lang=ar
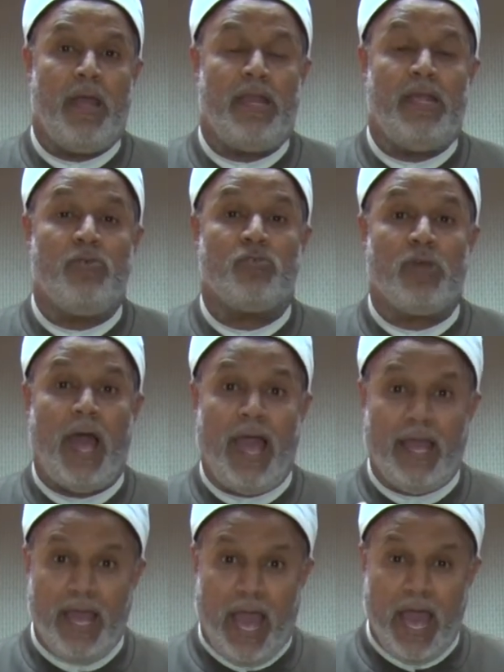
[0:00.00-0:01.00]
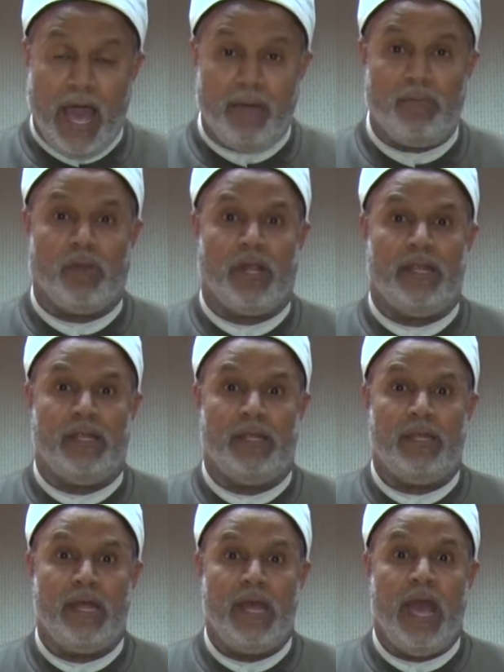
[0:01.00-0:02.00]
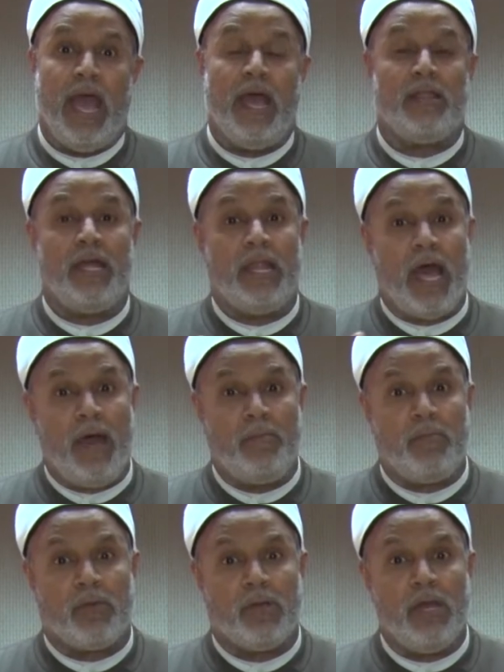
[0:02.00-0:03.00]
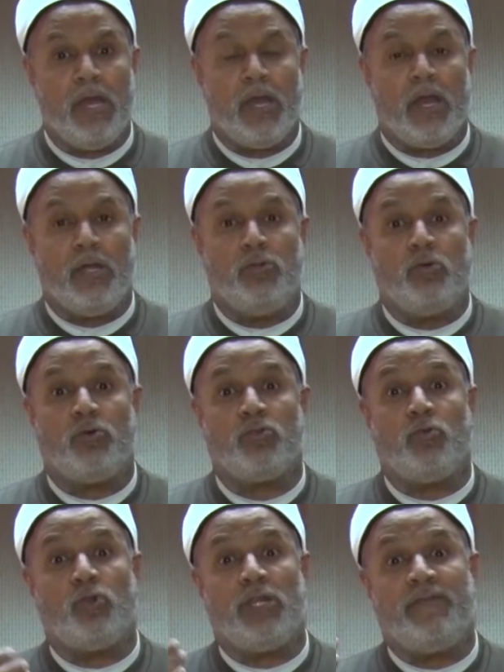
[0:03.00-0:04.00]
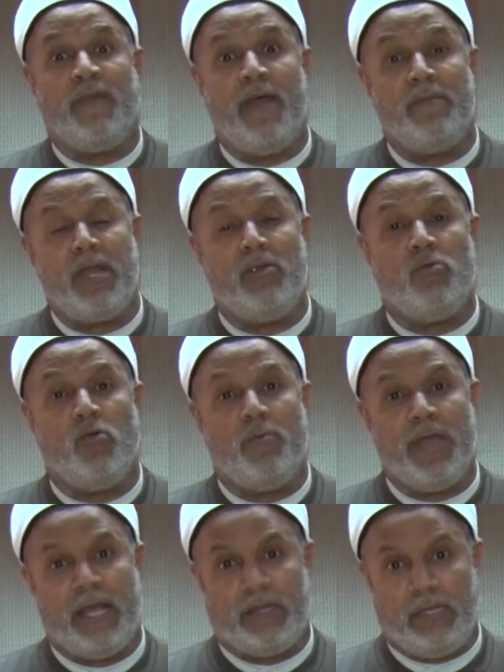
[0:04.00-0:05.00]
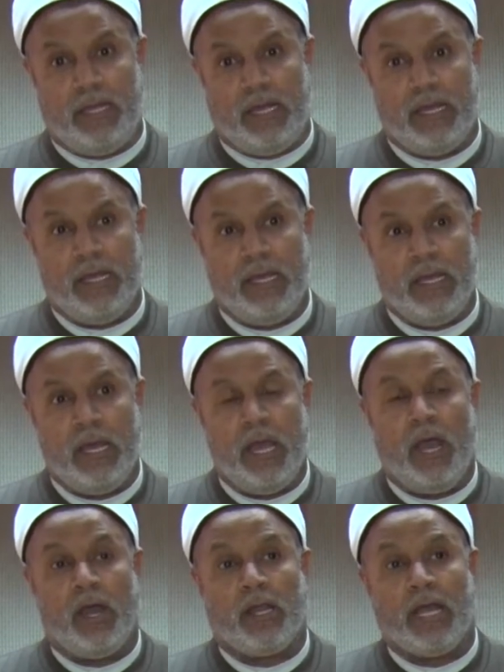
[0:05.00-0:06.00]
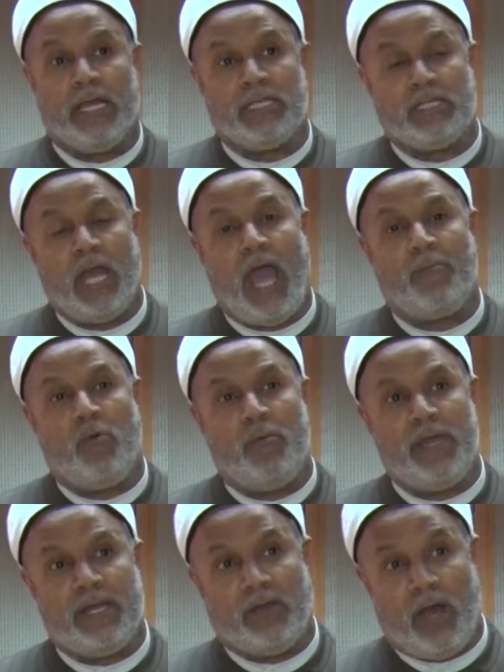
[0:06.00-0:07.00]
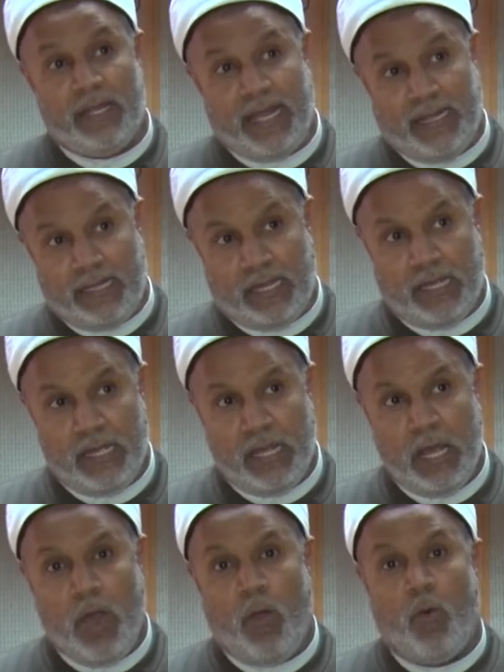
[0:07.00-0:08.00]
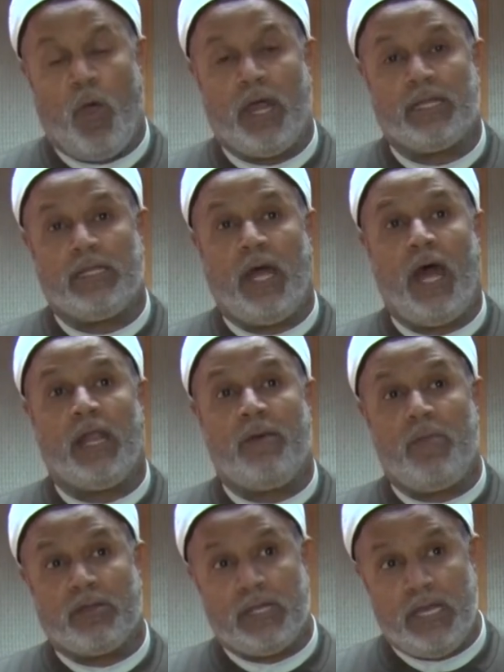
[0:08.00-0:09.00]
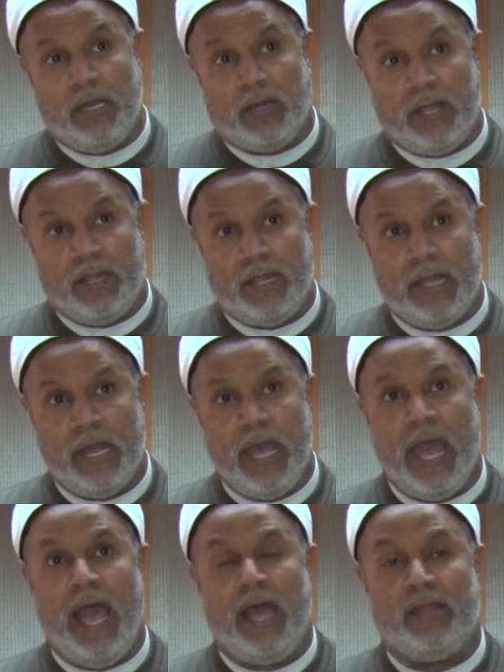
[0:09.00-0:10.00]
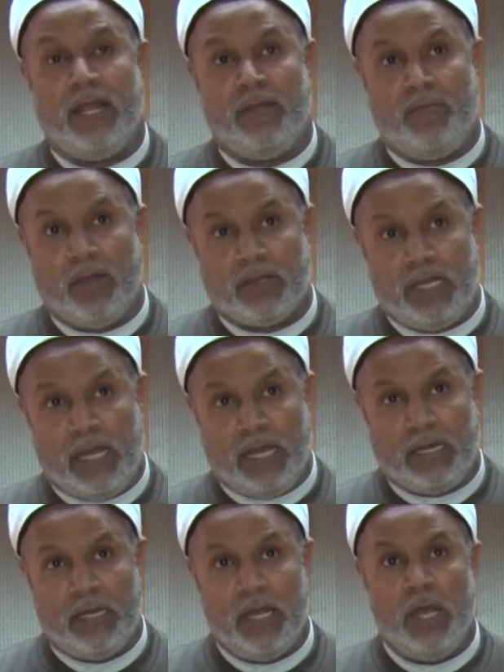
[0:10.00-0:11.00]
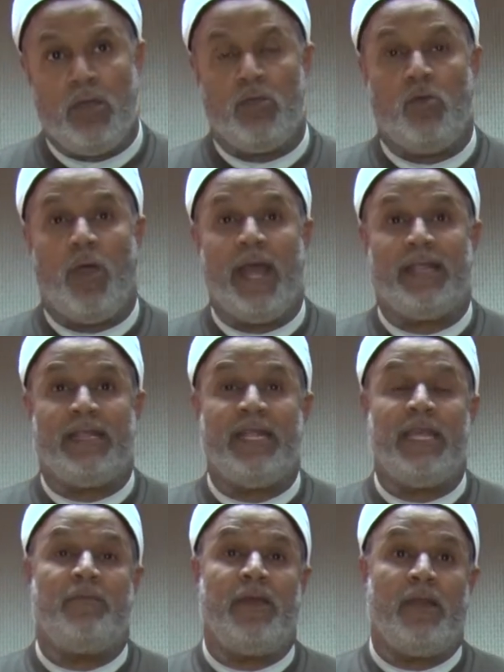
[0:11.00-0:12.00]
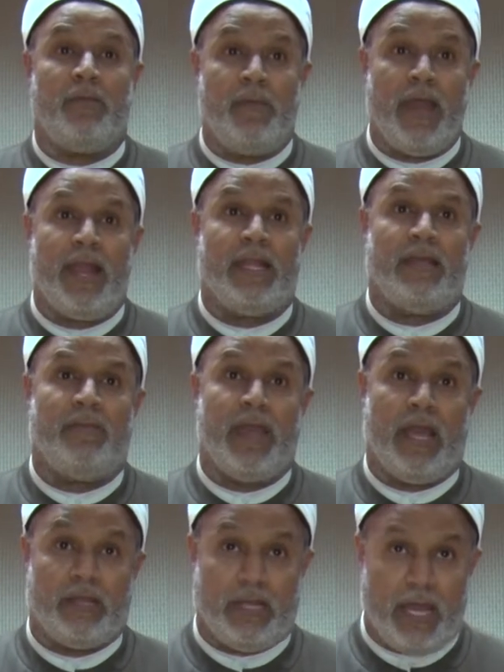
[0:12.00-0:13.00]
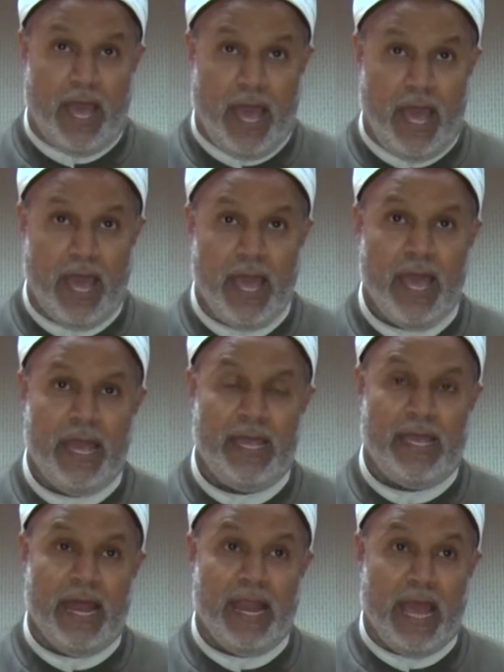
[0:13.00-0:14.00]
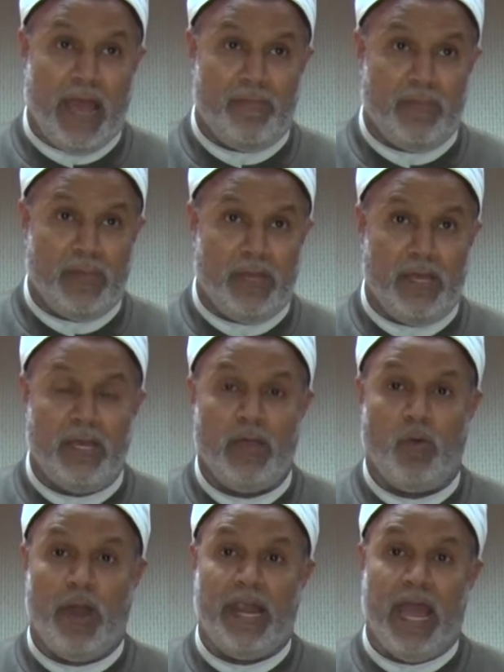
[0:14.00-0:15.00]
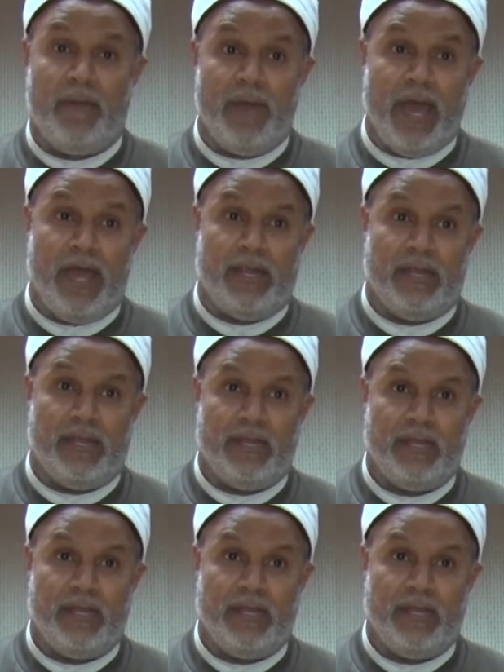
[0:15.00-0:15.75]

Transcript: ليصحح أمرا هذا الأمر قد اختطف منه بأسره خرج الشعب بإرادته واختار مصيرا هذا المصير يؤدي بالبلد بأسرها إلى الأمن والأمان